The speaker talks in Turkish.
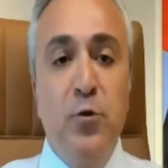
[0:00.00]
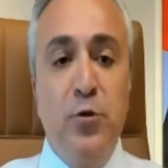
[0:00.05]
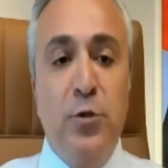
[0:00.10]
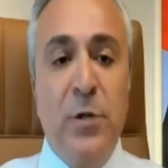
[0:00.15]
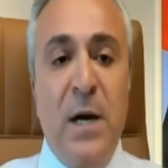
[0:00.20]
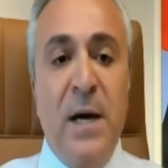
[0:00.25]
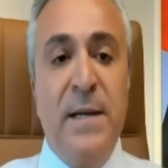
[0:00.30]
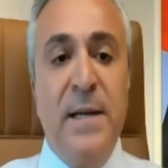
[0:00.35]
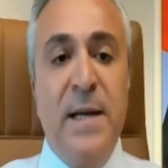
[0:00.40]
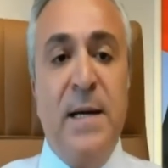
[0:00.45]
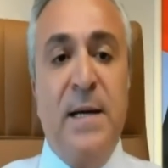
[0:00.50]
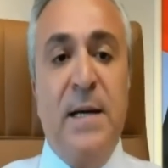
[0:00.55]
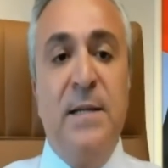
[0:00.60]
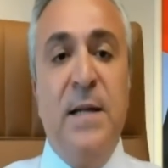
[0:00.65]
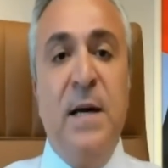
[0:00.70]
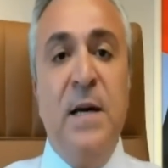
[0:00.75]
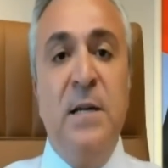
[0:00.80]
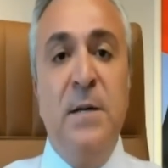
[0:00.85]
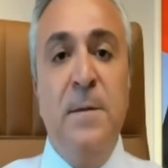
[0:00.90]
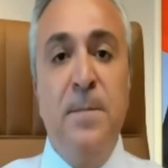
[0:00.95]
Bu tarihe
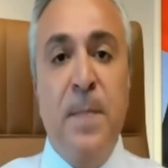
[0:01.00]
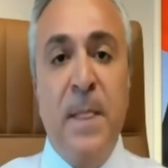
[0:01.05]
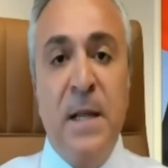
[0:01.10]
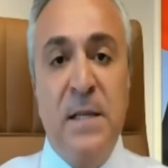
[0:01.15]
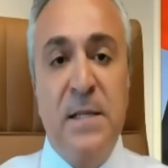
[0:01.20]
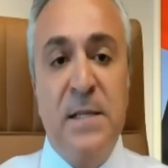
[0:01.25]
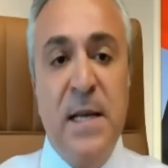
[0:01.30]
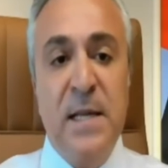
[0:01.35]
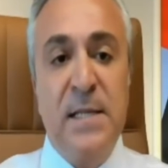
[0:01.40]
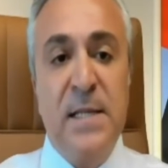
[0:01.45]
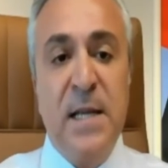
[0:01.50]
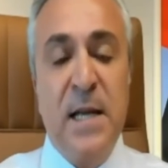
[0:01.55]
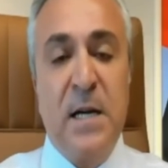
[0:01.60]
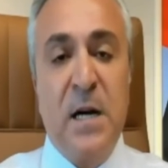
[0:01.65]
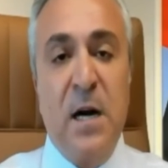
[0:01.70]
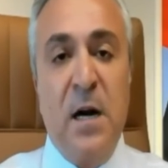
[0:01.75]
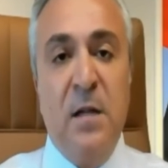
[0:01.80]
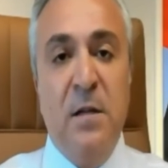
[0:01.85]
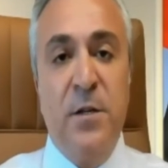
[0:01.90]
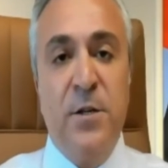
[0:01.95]
kadar
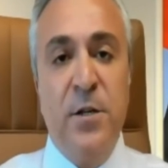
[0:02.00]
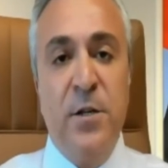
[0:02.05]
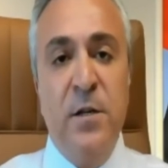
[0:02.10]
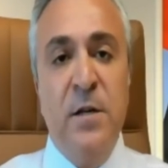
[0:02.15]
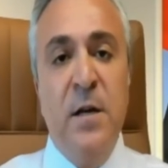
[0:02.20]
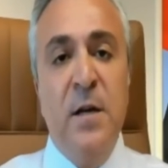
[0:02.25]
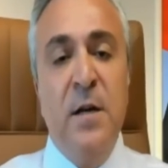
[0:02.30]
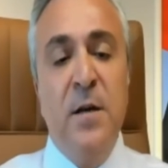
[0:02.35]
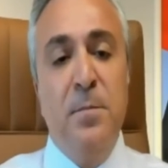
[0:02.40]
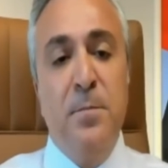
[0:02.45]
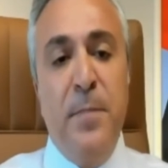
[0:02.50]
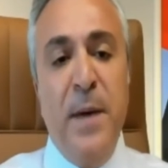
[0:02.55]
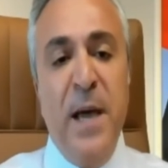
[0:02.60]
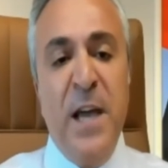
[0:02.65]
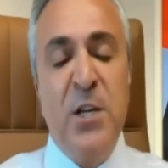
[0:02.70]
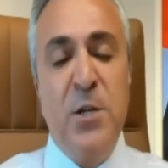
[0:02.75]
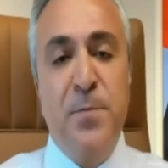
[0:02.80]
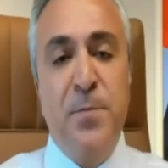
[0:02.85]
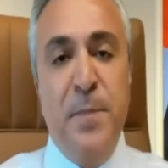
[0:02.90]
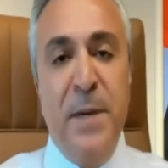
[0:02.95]
SSK'ların
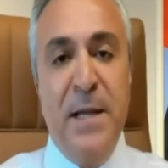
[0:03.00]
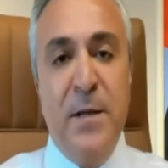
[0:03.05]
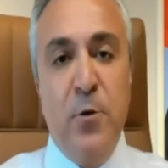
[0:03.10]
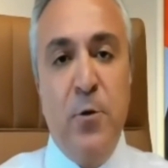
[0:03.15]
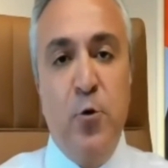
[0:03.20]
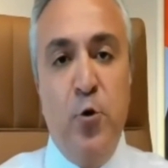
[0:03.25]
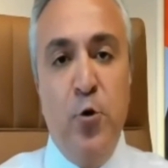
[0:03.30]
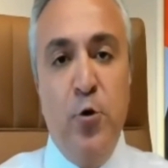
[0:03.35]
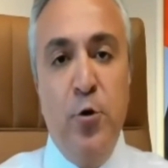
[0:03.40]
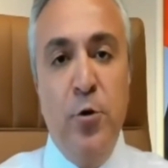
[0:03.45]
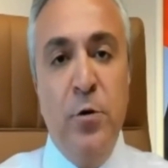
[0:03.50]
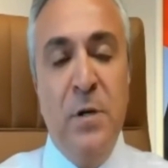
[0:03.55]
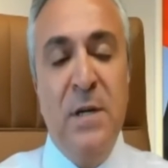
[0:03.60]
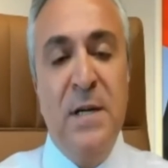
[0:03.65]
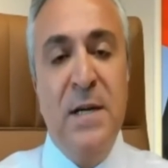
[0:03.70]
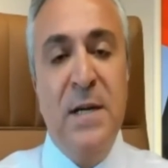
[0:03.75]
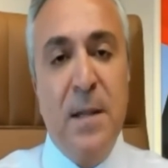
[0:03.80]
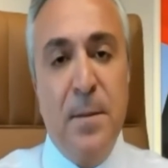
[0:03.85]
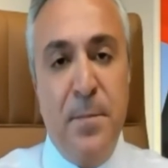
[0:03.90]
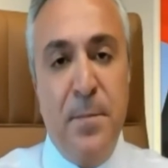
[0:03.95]
5000 gün
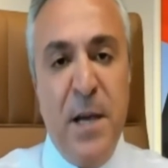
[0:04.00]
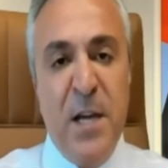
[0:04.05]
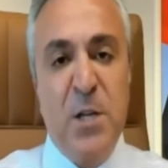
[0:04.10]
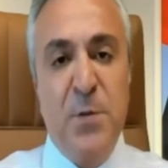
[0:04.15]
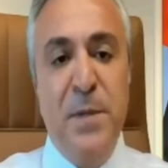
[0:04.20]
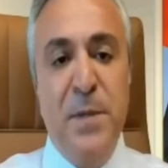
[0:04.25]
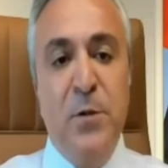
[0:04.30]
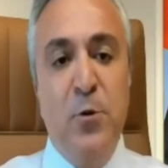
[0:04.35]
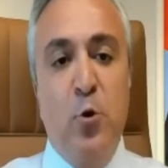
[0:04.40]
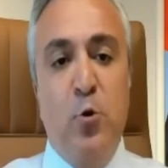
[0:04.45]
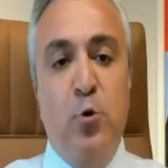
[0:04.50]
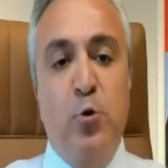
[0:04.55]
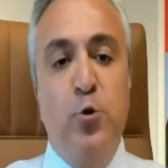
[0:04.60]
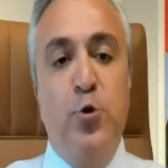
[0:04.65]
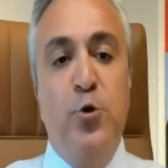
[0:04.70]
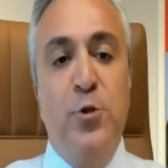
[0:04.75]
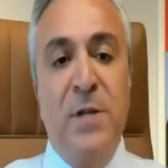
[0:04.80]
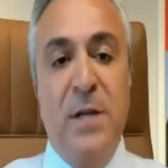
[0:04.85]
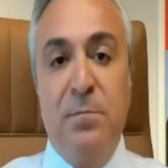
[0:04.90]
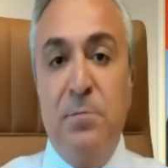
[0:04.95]
ya da
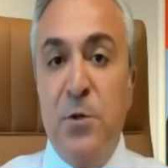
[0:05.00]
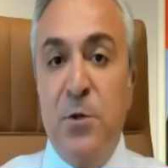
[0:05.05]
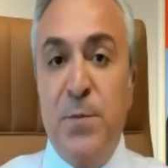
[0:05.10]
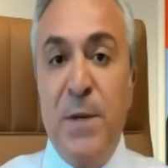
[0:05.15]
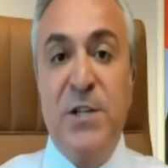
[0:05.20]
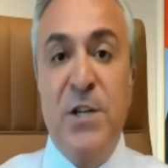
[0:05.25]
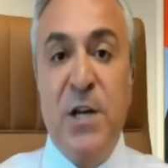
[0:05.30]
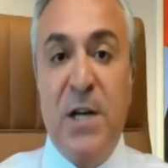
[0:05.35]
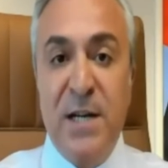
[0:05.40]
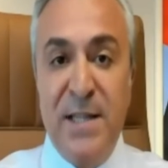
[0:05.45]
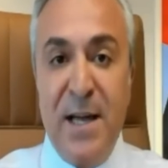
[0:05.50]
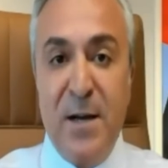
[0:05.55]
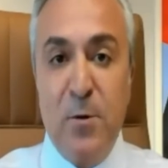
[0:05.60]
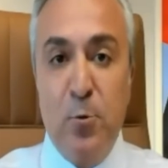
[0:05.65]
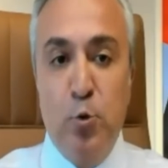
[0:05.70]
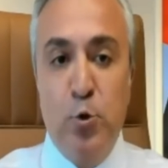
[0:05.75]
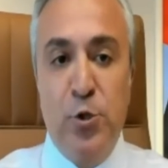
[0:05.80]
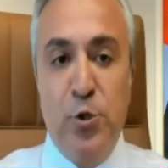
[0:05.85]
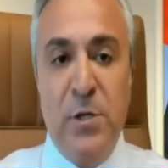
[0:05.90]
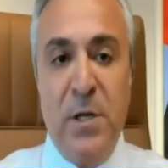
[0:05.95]
5975'e kadar
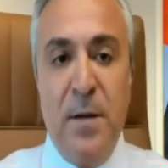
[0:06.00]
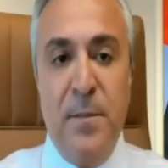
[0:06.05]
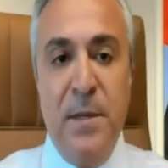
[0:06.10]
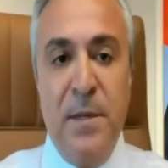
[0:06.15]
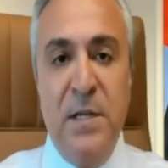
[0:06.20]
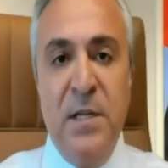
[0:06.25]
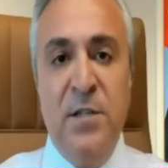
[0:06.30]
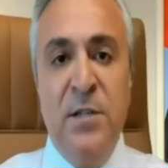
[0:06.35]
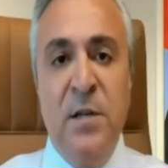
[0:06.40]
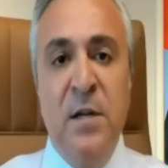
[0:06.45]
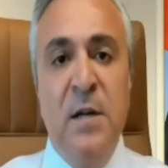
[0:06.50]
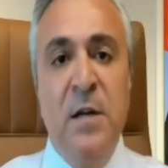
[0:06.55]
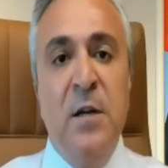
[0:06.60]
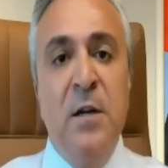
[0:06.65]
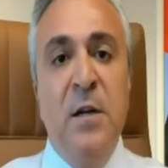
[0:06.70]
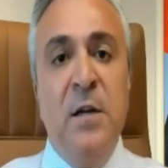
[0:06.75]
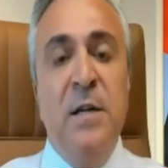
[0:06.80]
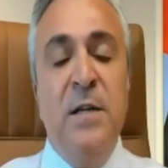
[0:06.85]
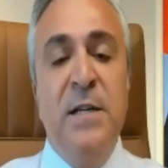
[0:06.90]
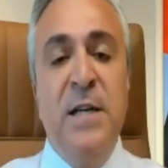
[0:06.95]
uzayabilir
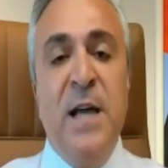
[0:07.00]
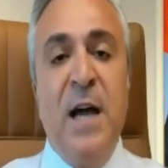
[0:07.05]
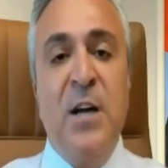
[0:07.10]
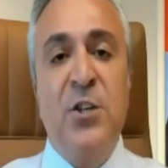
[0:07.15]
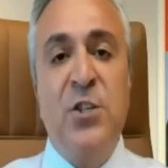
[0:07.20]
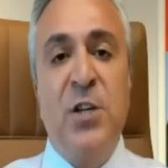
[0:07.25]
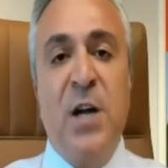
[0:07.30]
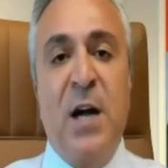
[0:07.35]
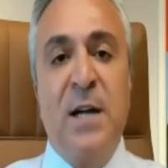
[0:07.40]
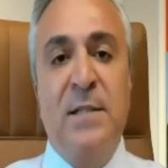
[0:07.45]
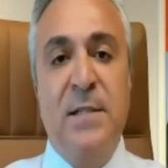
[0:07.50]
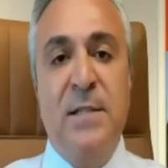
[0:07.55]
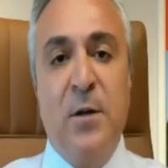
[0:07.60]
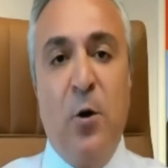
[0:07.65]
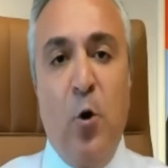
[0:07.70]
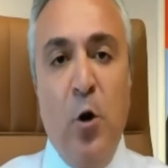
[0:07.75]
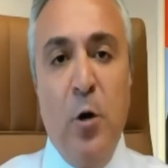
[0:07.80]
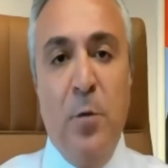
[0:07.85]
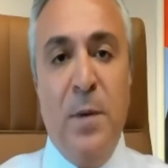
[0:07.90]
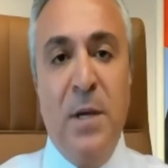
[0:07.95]
yaş şartı
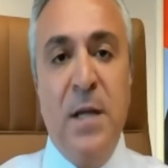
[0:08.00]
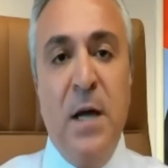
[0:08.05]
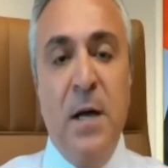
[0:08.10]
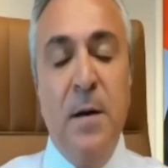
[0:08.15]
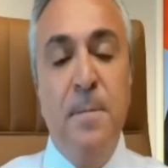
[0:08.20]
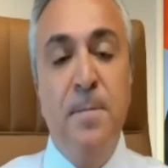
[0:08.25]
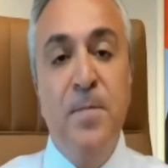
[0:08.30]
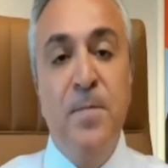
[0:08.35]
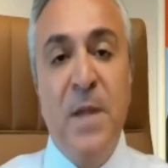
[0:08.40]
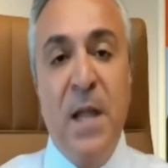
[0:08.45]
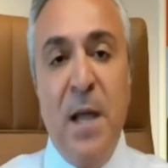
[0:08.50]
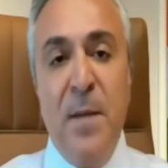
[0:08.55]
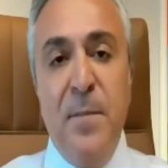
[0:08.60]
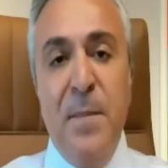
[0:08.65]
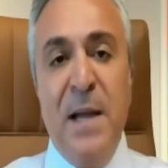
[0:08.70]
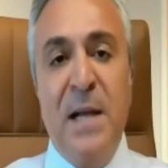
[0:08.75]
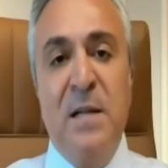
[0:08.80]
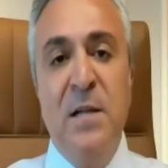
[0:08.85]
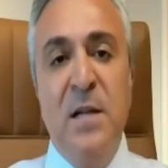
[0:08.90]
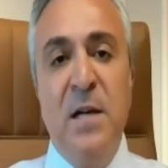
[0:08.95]
olmadan
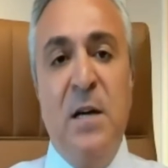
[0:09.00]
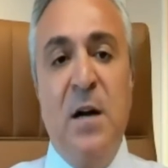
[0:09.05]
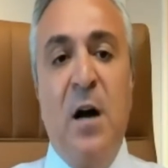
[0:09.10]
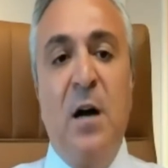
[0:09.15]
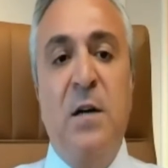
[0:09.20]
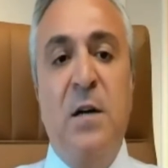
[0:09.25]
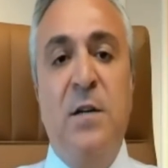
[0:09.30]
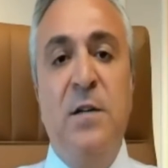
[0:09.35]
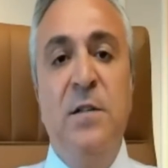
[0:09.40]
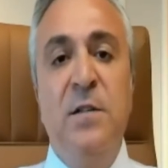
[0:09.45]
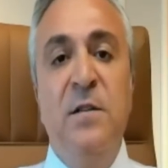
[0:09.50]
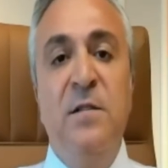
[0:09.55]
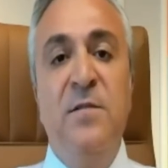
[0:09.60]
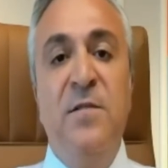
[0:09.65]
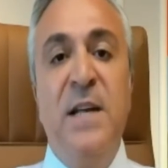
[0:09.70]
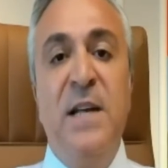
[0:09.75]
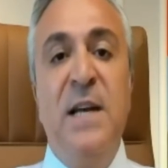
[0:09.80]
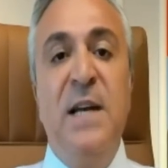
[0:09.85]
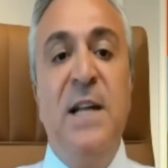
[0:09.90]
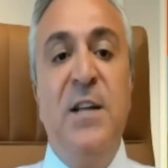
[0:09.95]
emeklilik hakkının
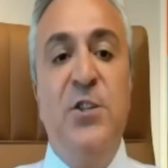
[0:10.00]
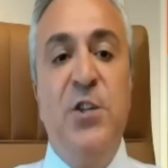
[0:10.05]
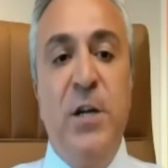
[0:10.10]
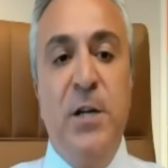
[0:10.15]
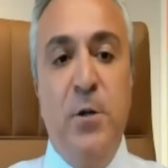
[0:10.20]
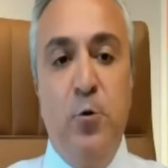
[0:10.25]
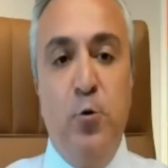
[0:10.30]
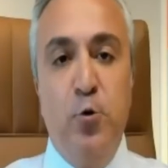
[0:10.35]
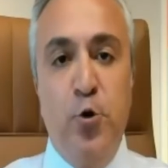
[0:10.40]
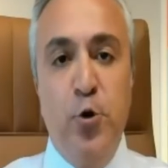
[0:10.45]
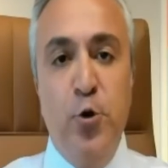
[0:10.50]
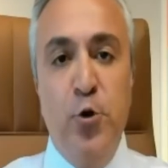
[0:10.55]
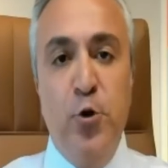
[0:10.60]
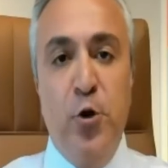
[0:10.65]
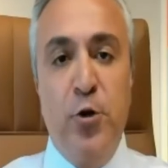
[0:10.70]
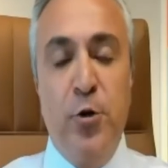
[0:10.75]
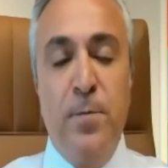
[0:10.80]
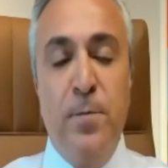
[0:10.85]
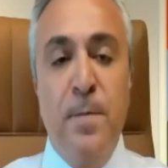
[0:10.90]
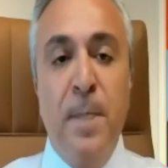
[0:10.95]
verileceğini
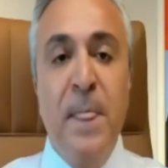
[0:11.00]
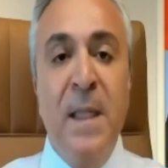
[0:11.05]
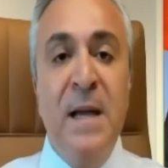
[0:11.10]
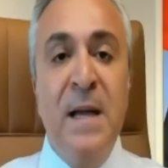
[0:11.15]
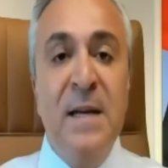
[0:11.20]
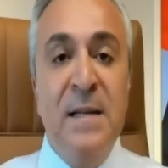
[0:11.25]
düşünüyorum.